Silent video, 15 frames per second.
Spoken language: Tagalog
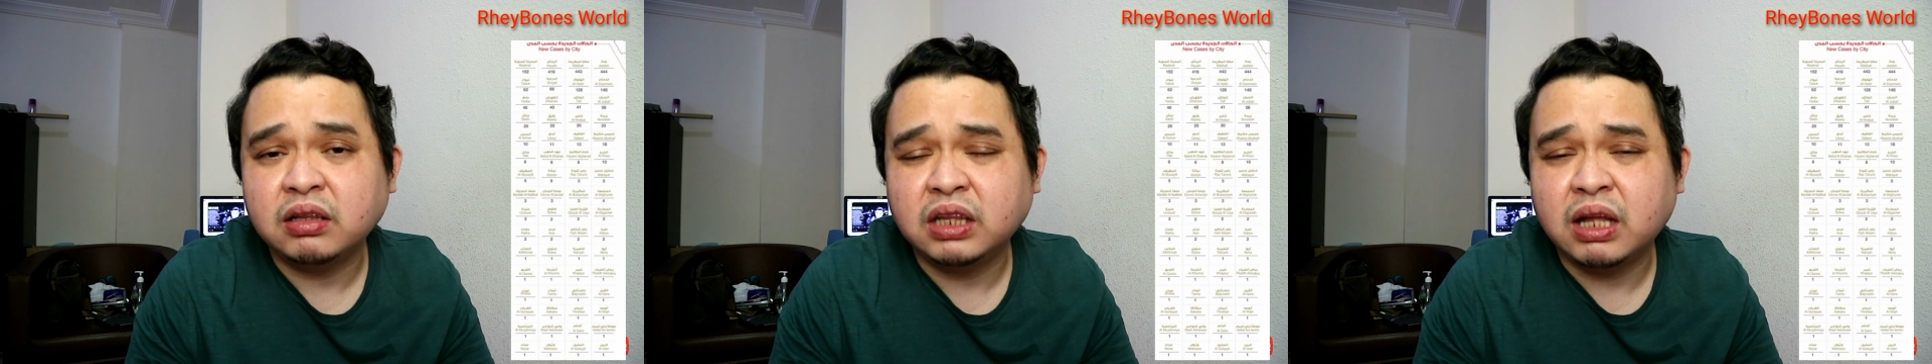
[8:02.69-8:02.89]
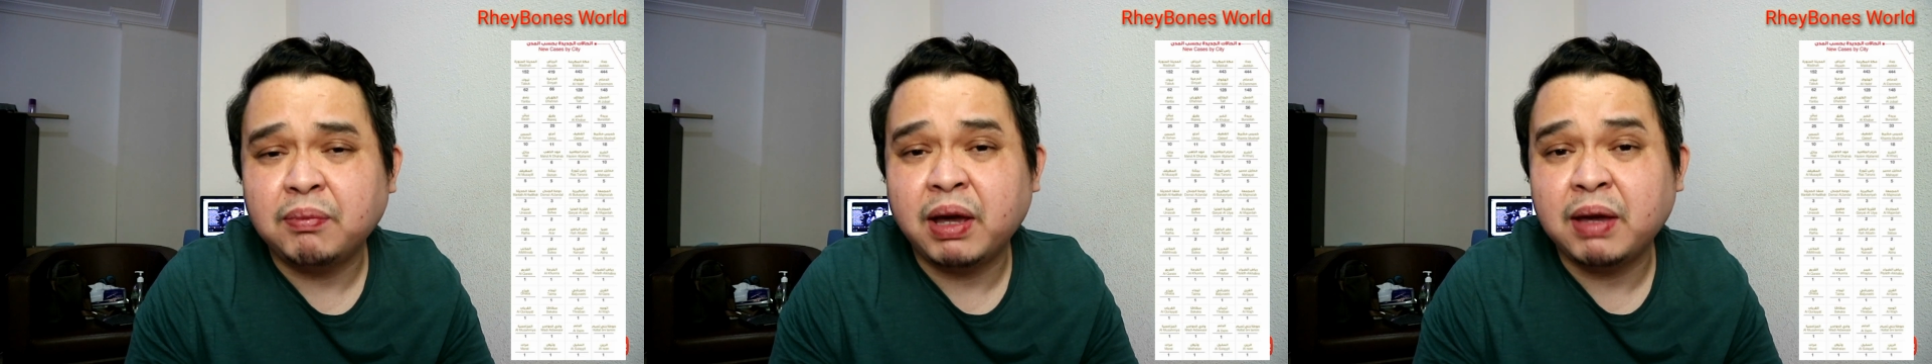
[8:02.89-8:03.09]

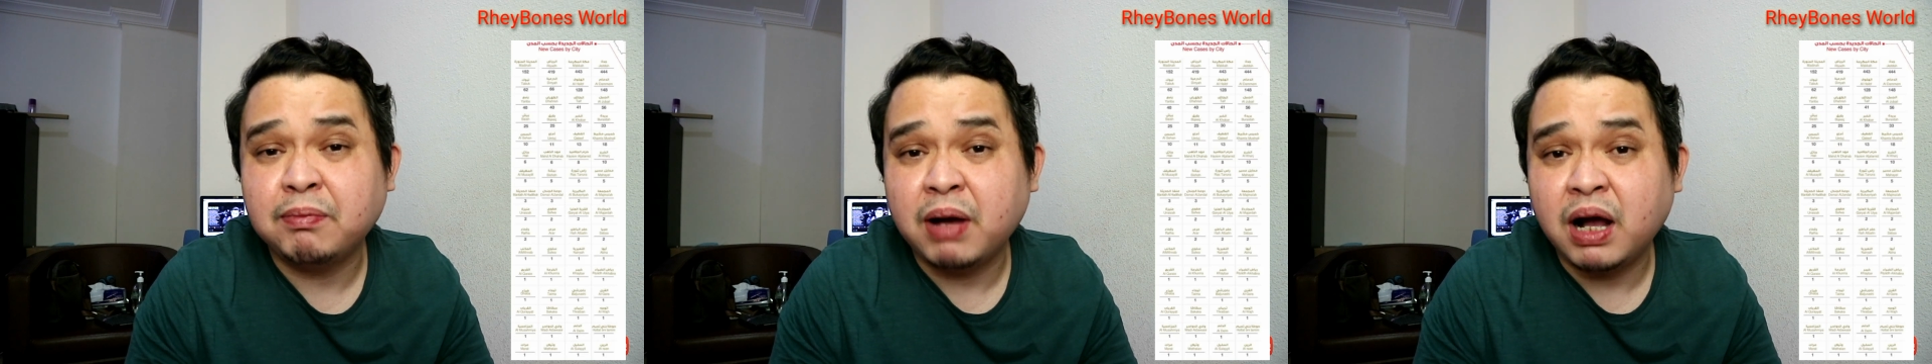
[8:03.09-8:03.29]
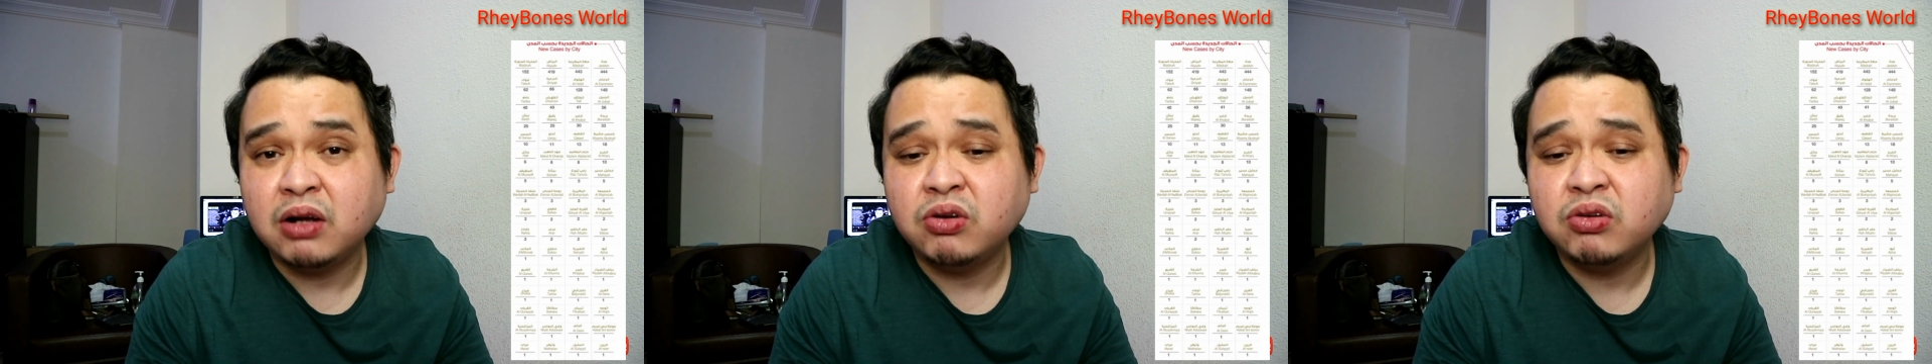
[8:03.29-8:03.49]
na, may
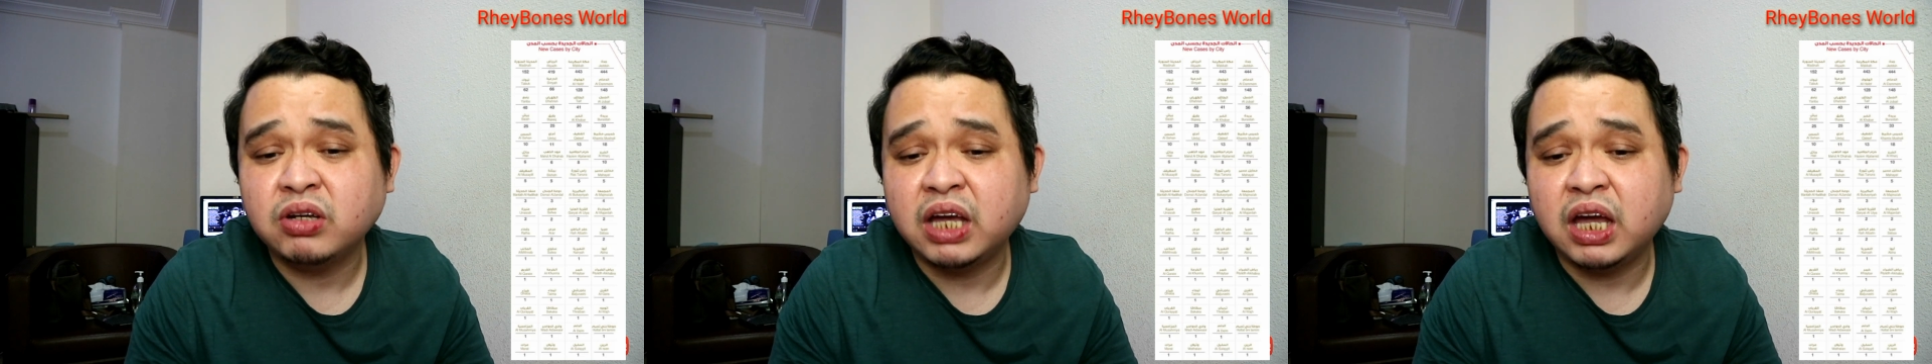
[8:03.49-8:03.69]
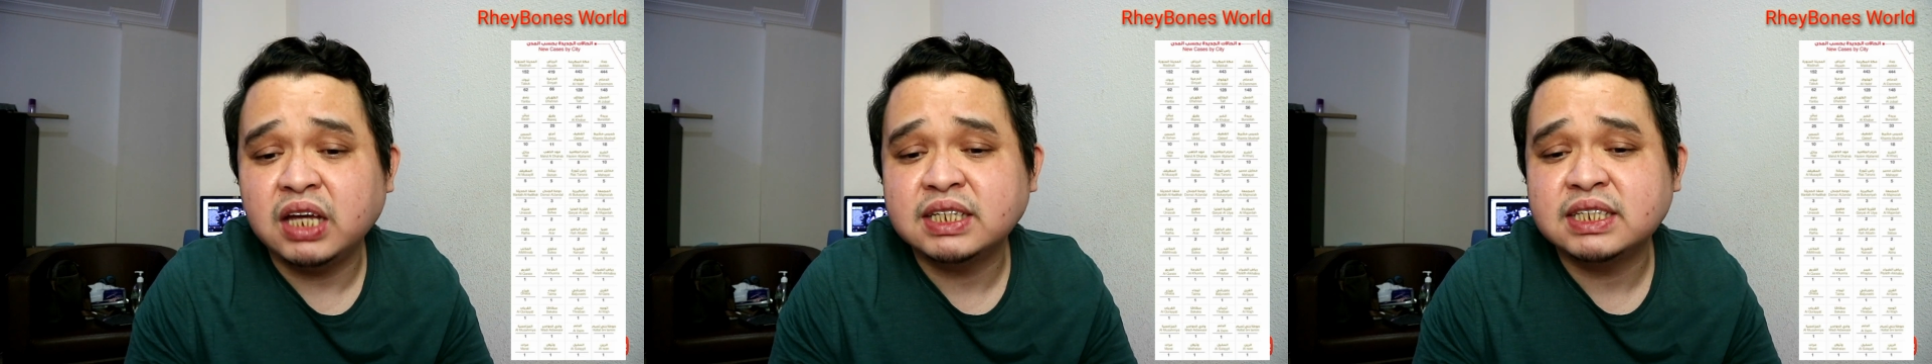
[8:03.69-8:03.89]

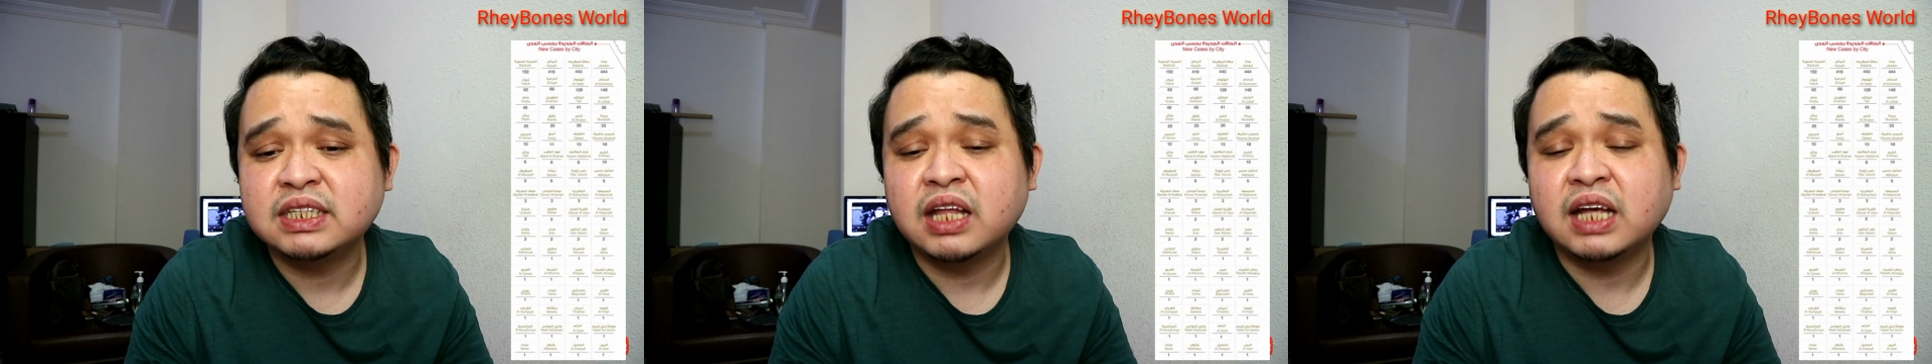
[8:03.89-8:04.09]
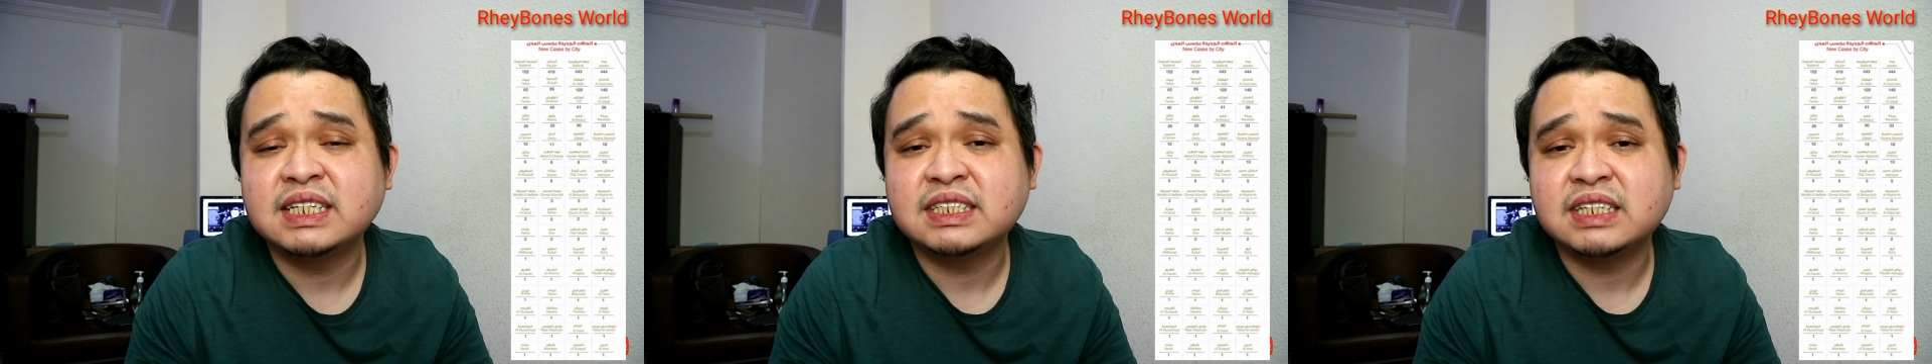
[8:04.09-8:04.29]
bagong
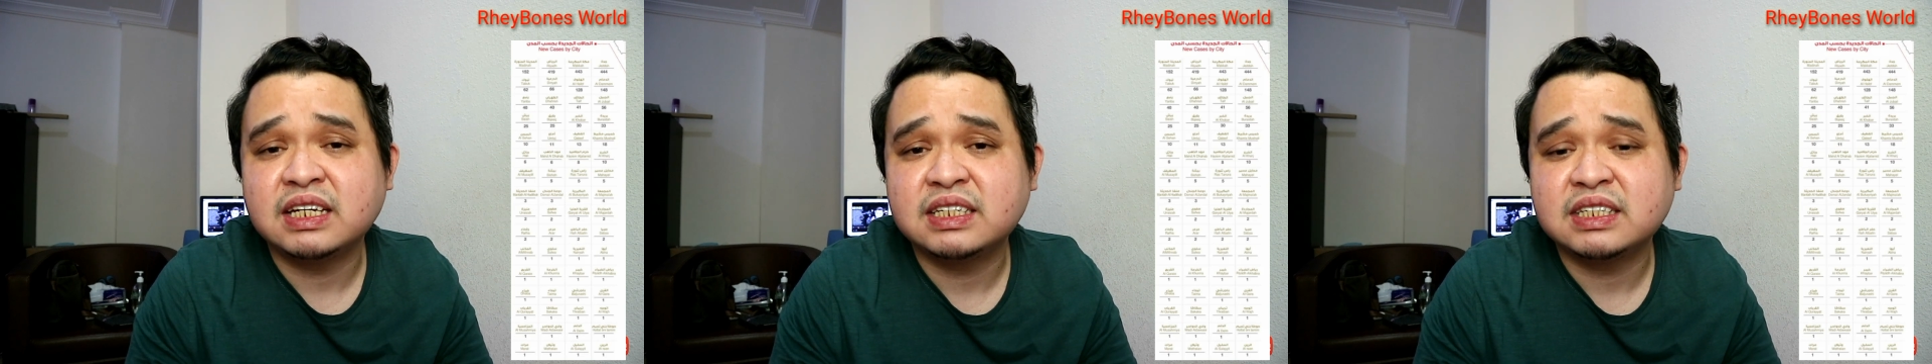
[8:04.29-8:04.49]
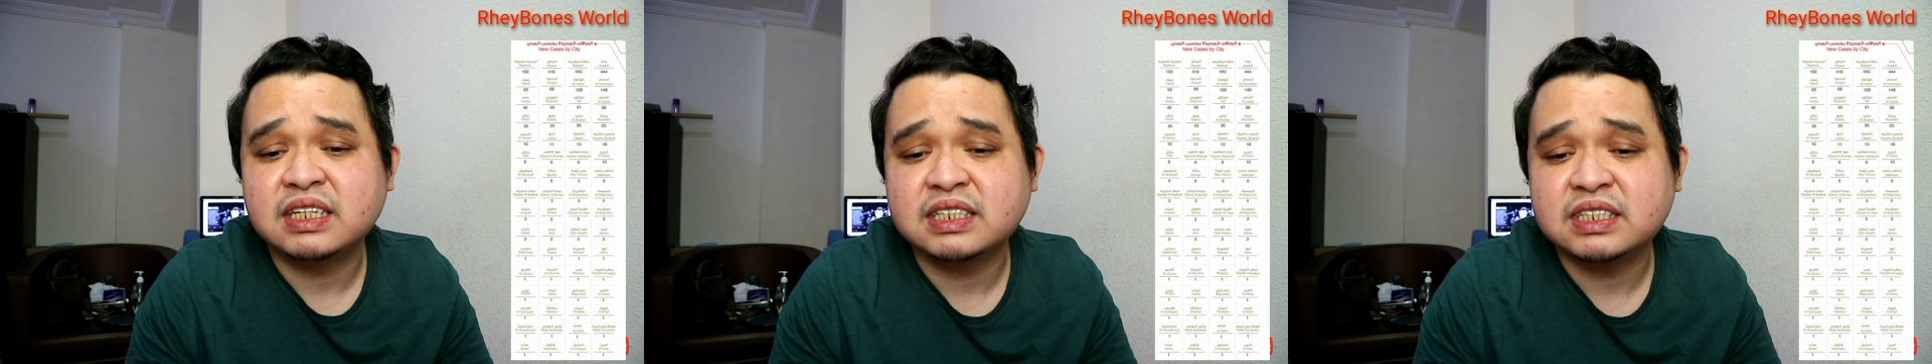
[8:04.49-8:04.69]
case na
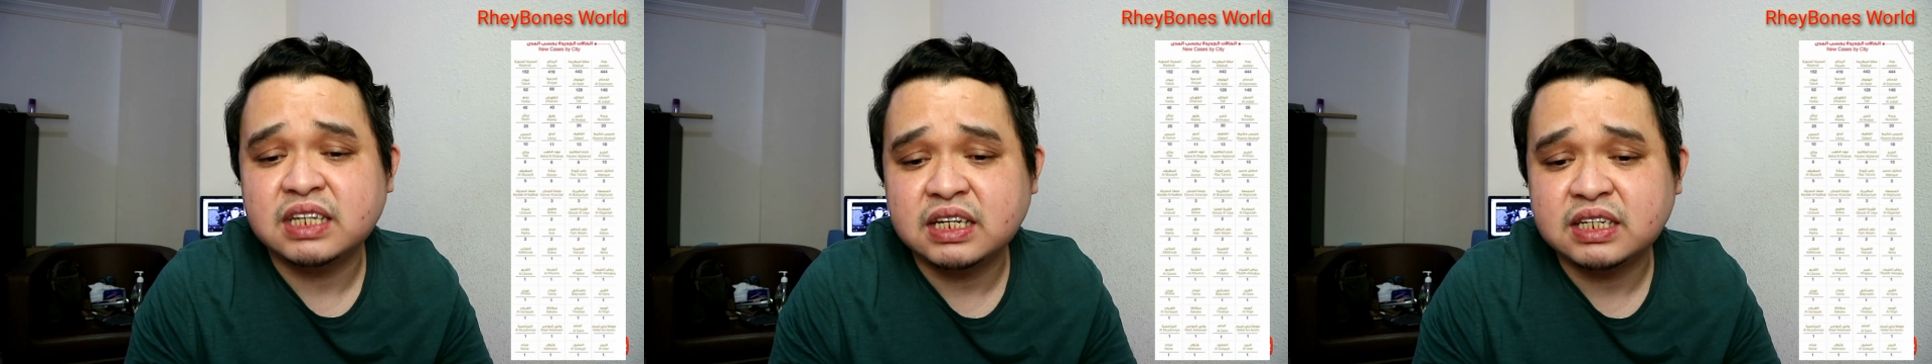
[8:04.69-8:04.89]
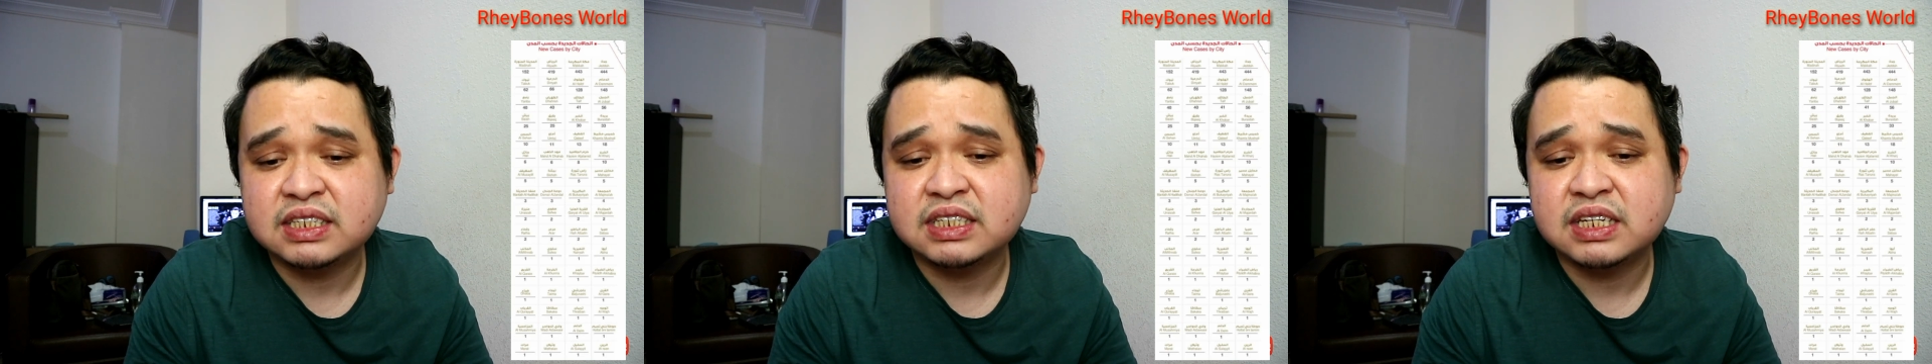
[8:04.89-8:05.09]

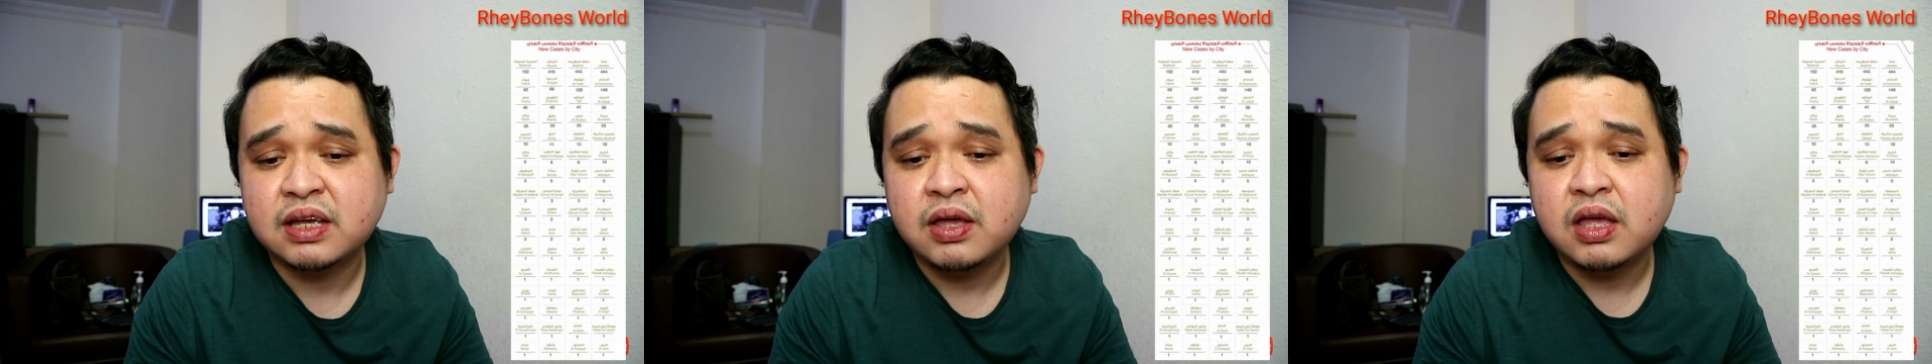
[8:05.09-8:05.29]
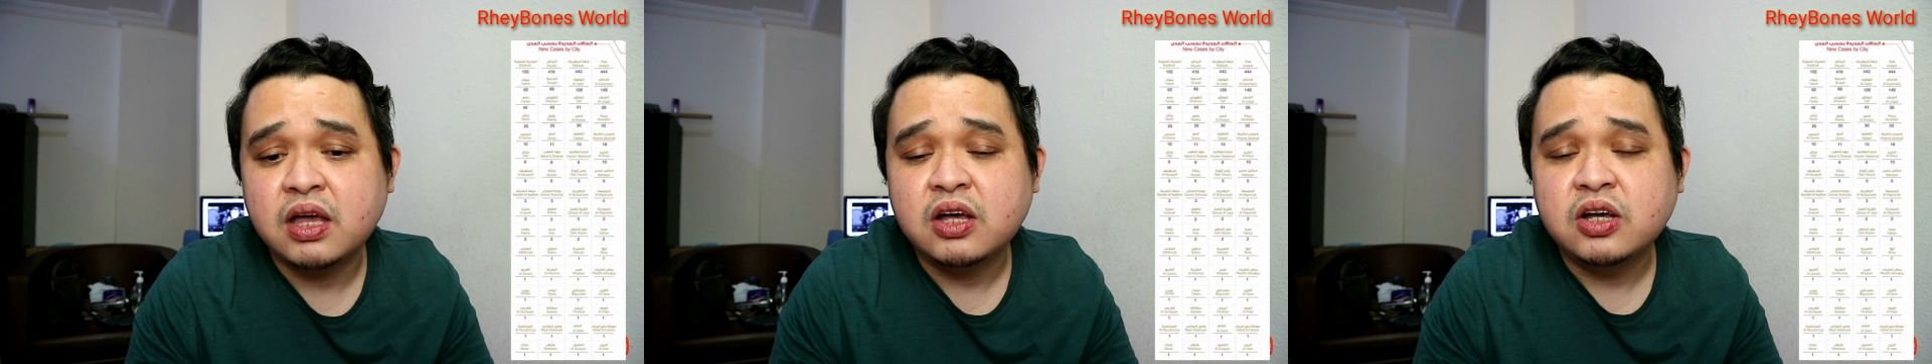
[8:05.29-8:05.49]
66.